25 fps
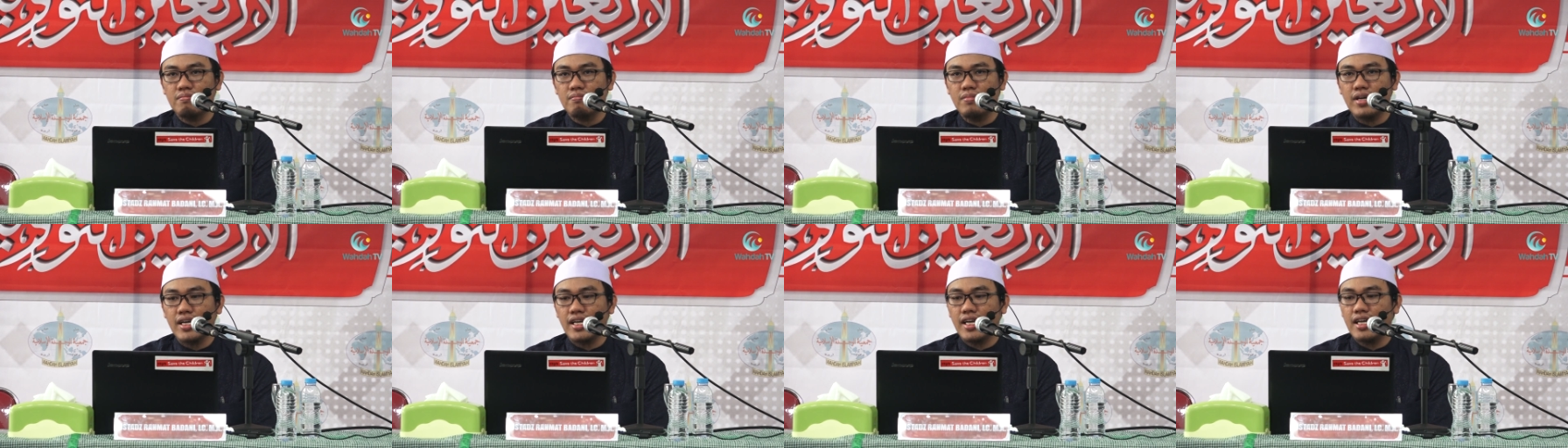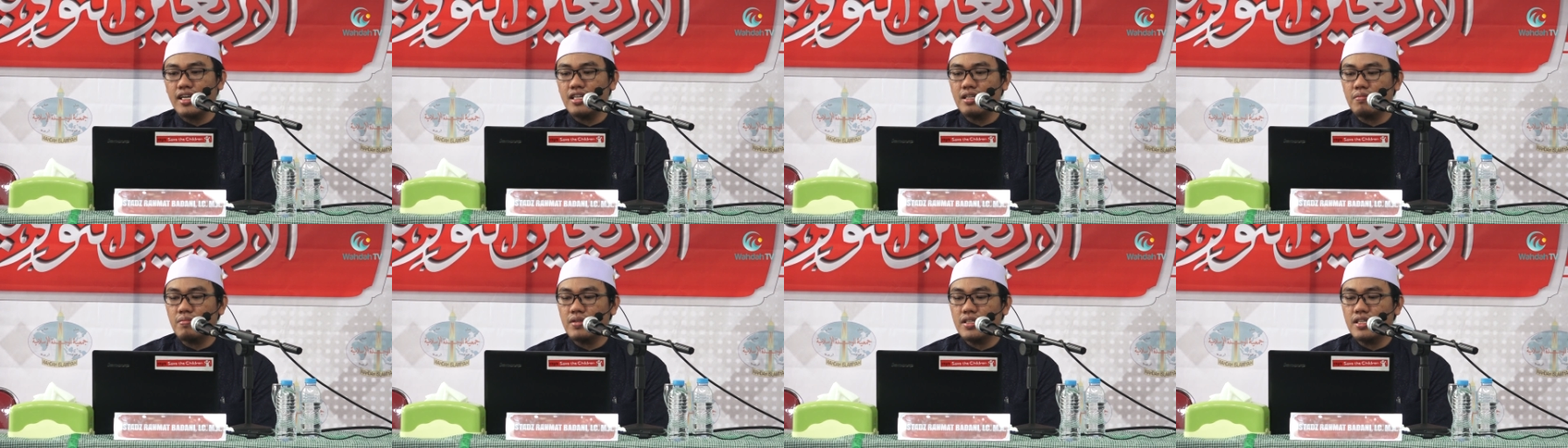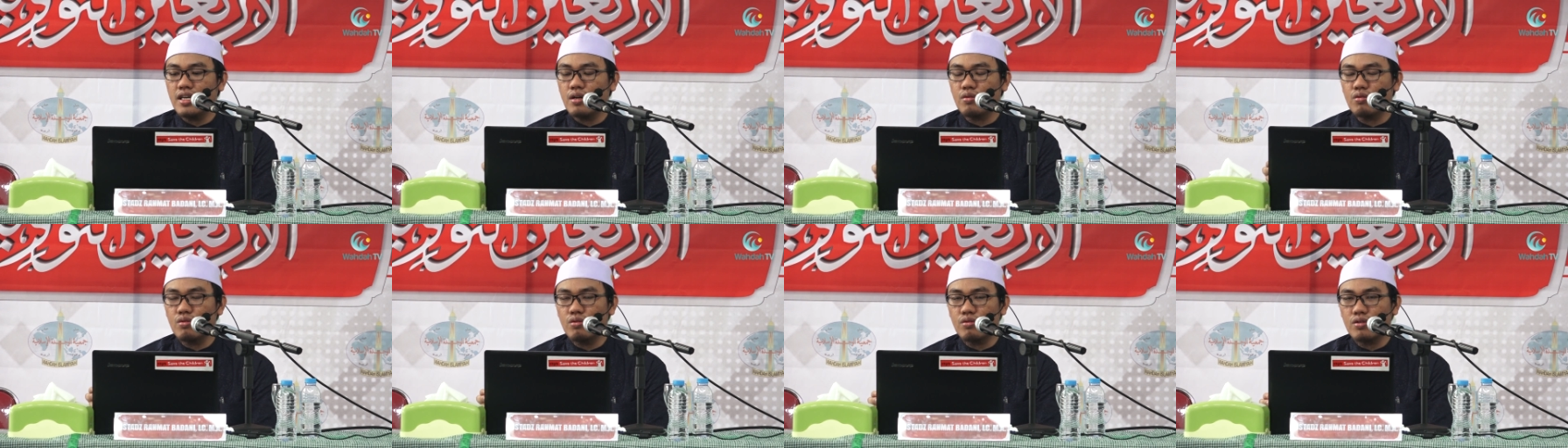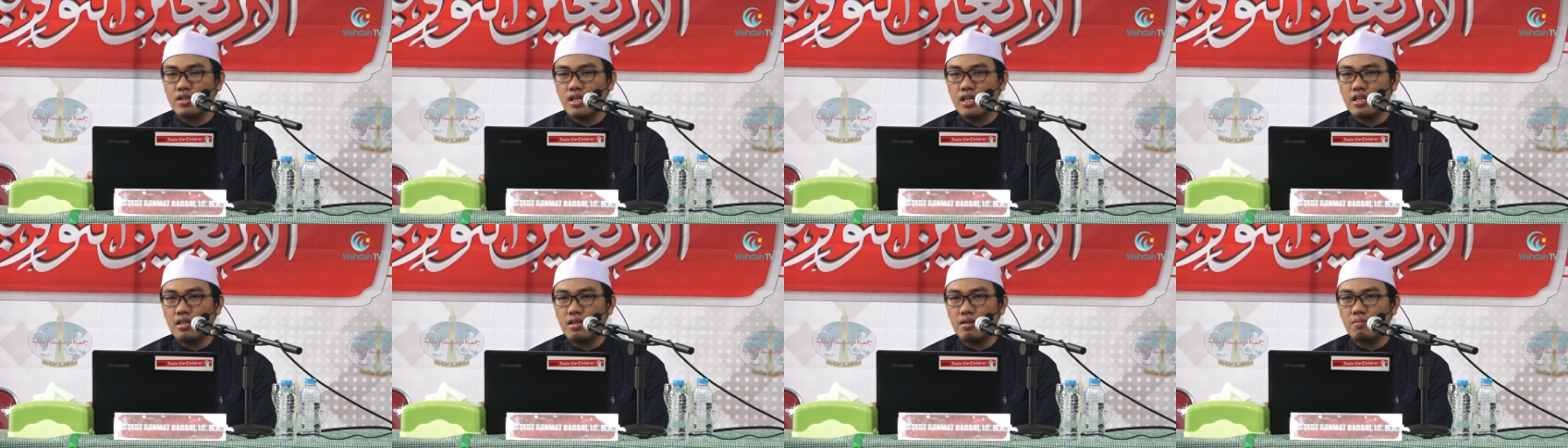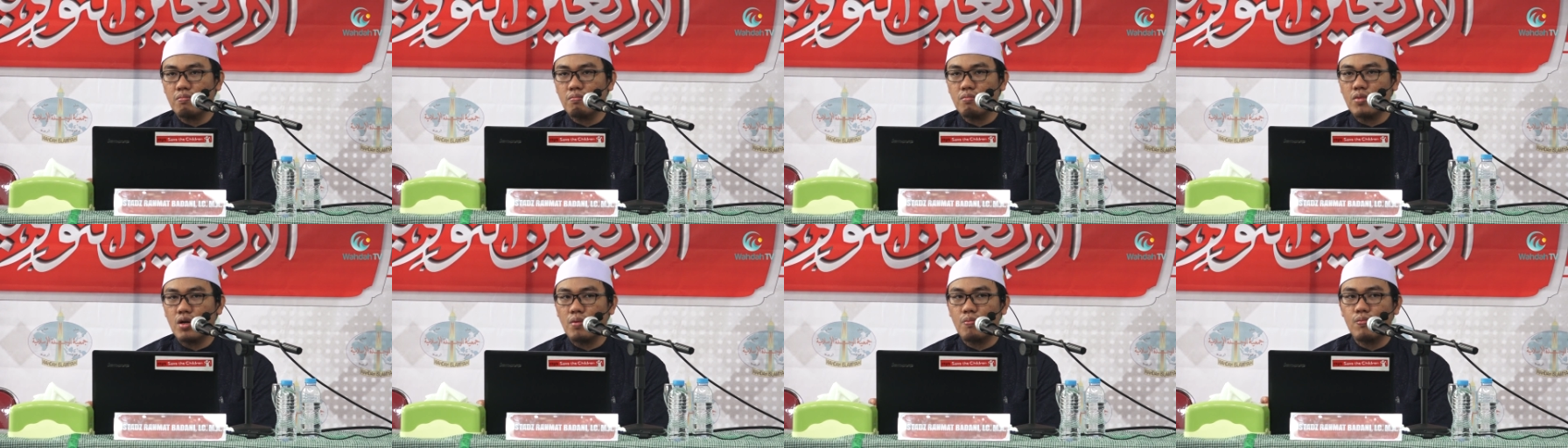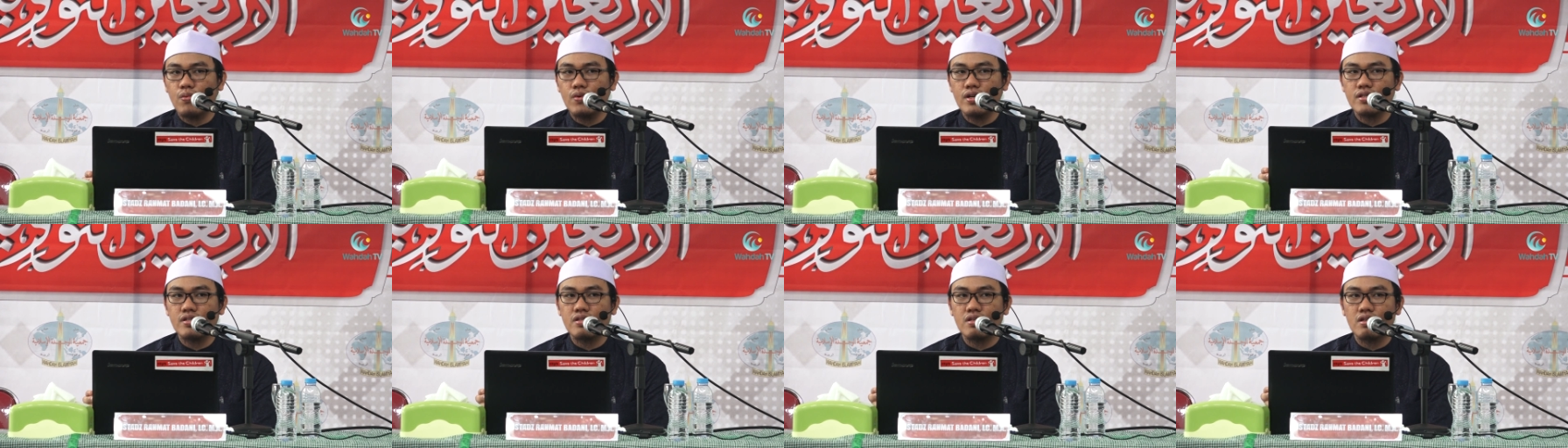Makanya lebih dahulukan
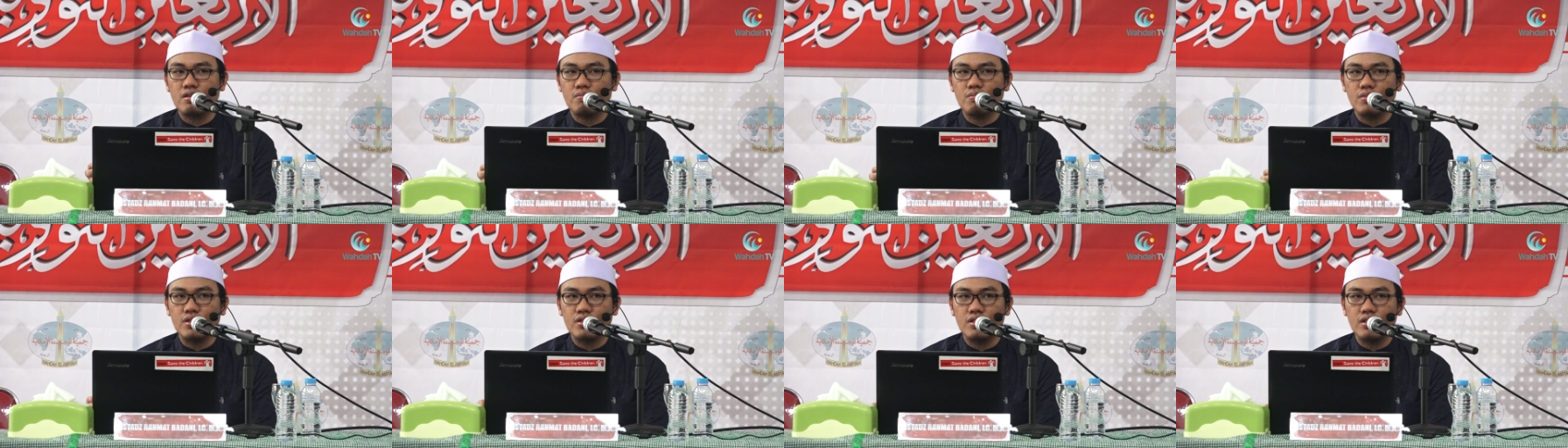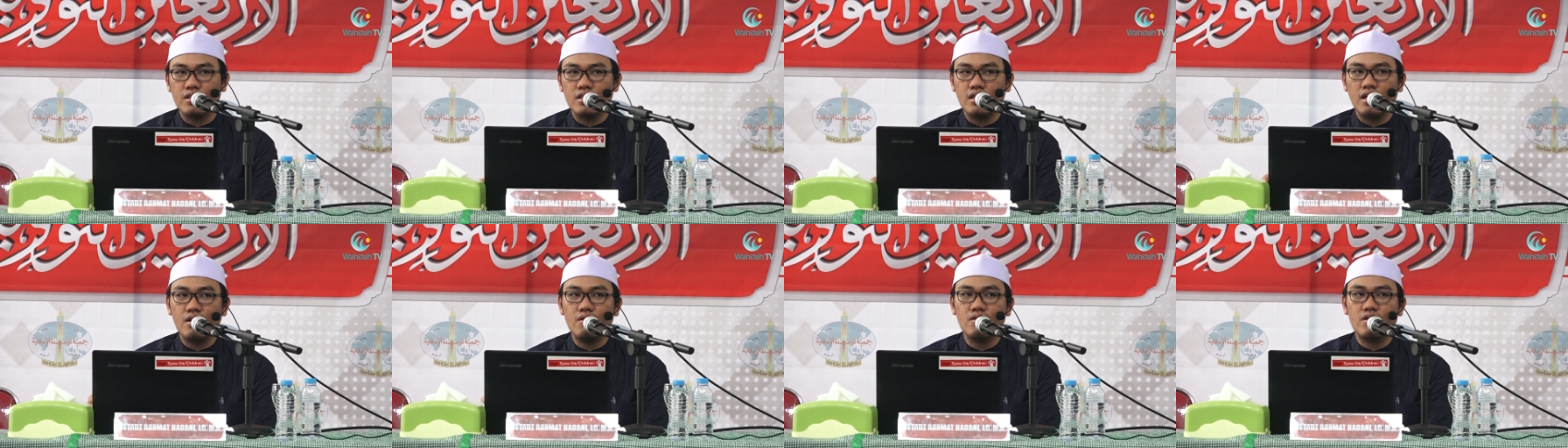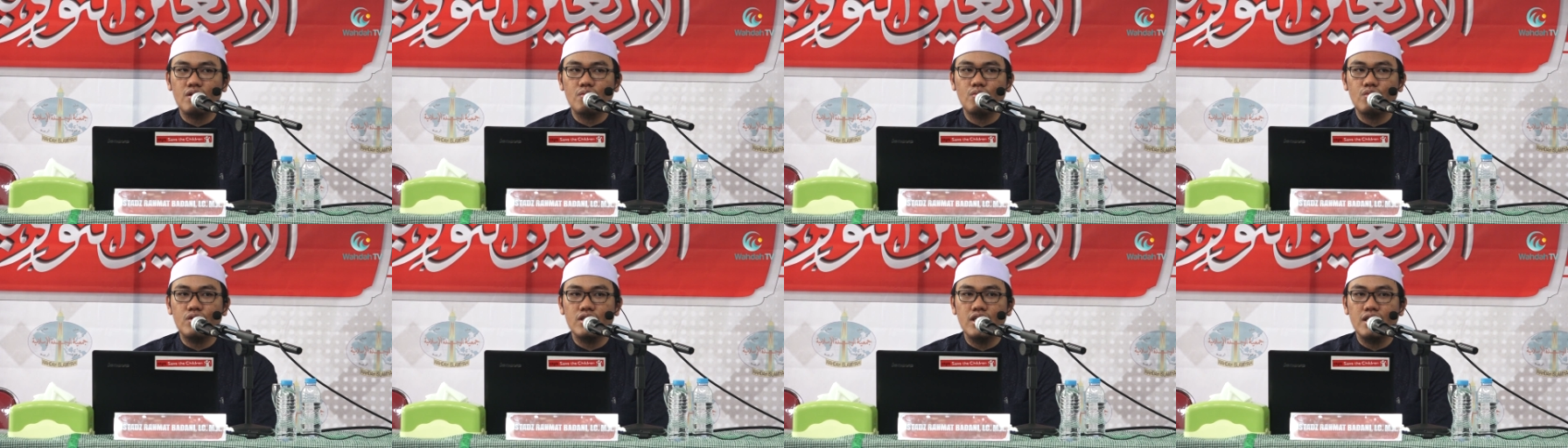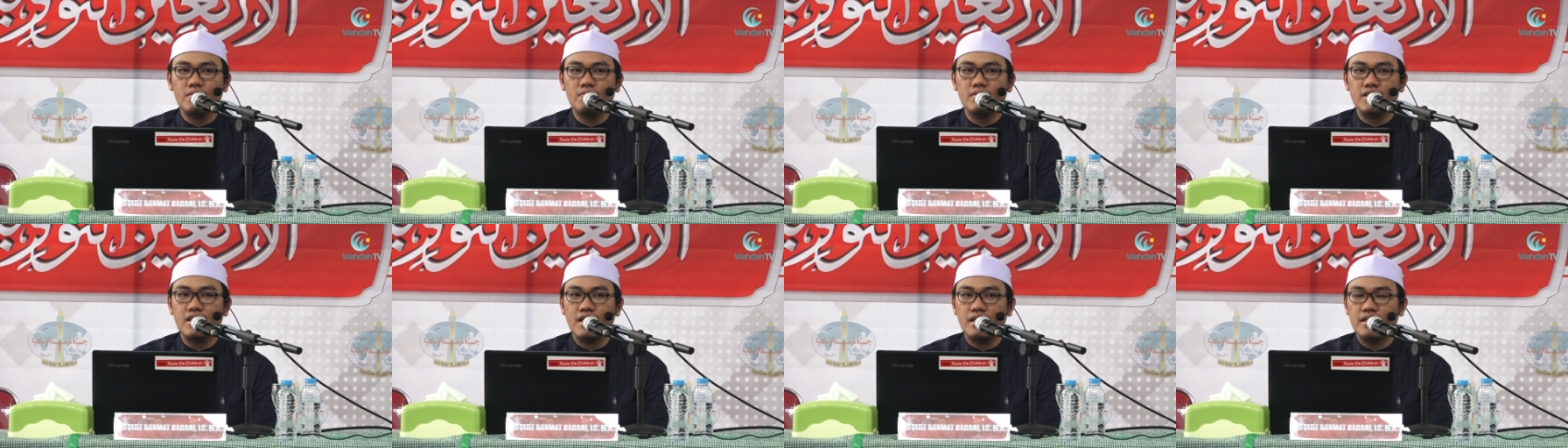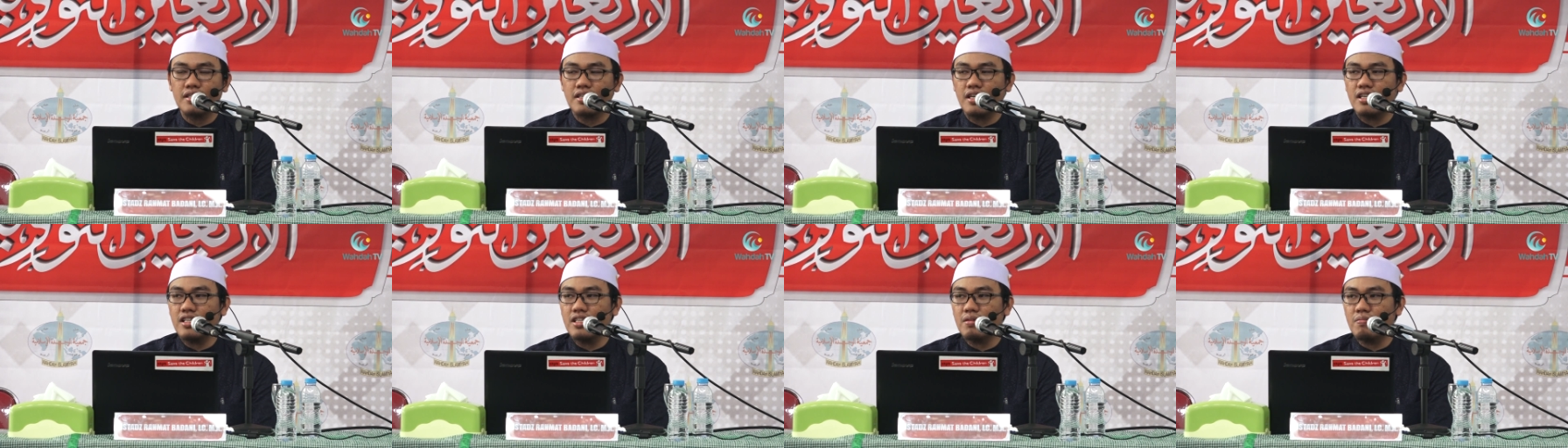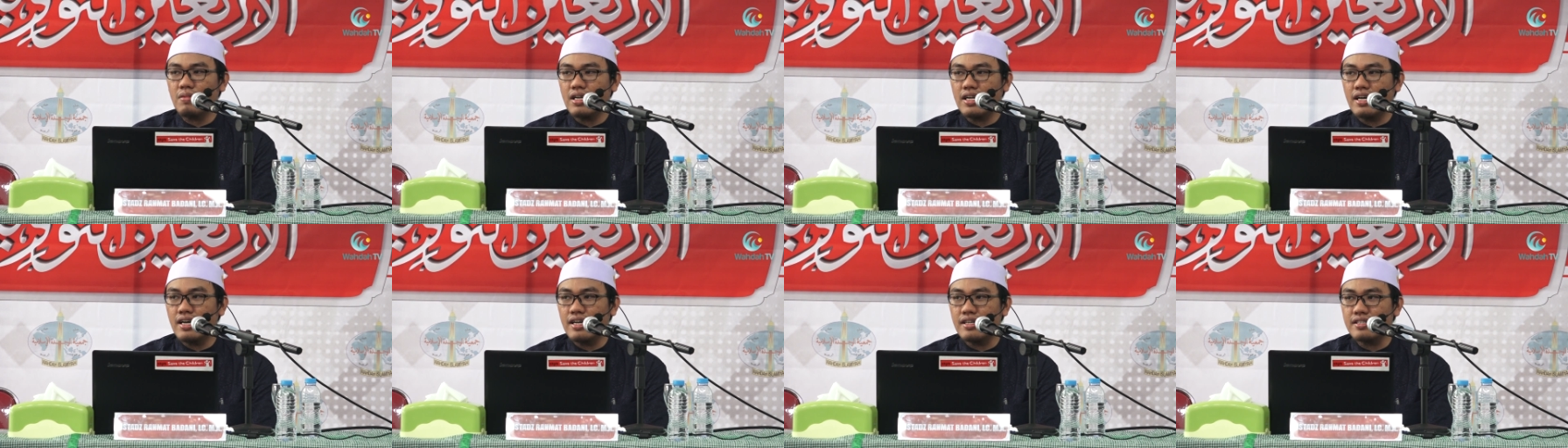berpuasa Ramadan lalu kemudian menjalankan
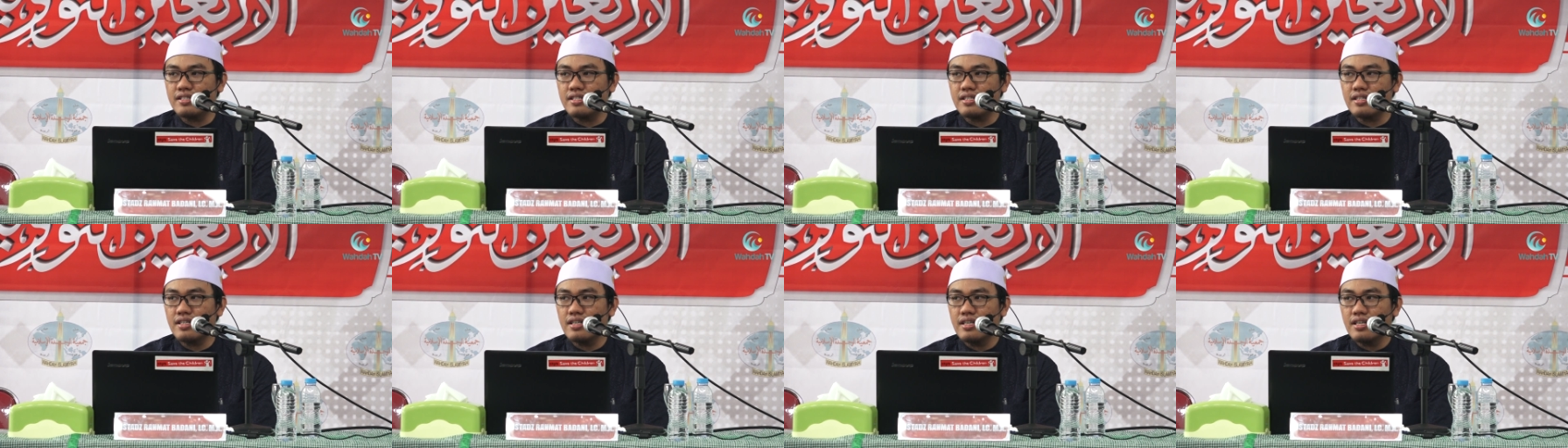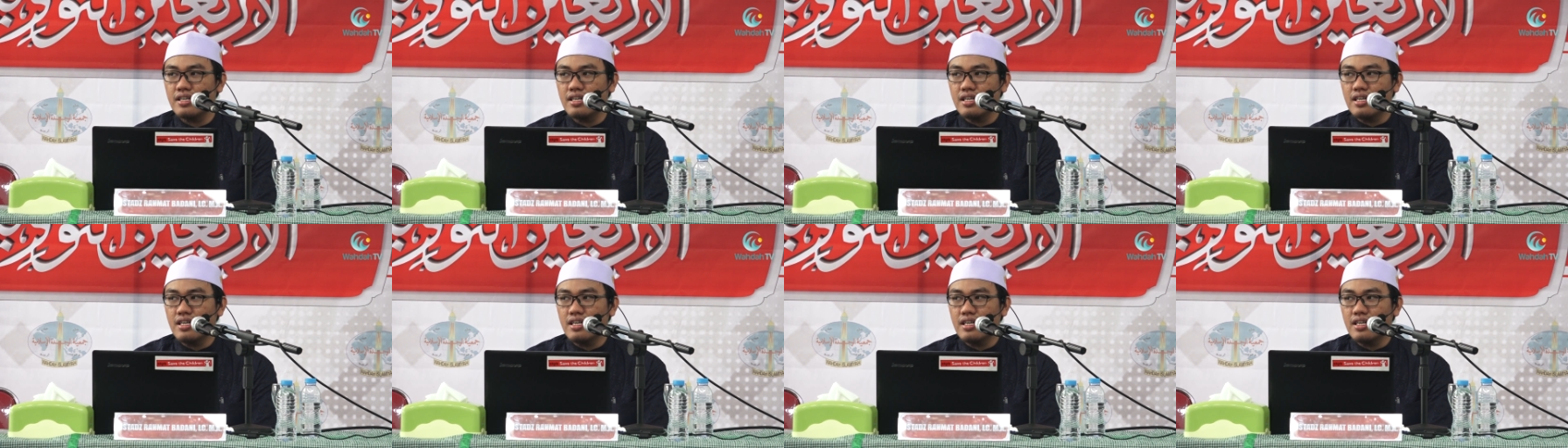ibadah haji.